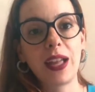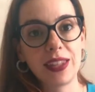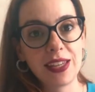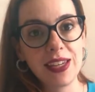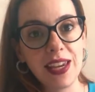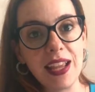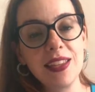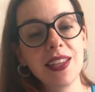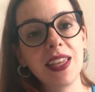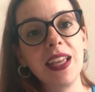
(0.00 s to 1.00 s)

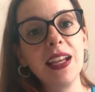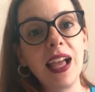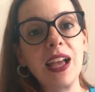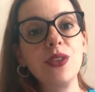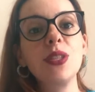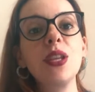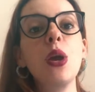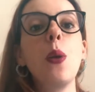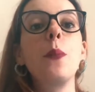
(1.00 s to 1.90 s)
catarinense aqui em Lages,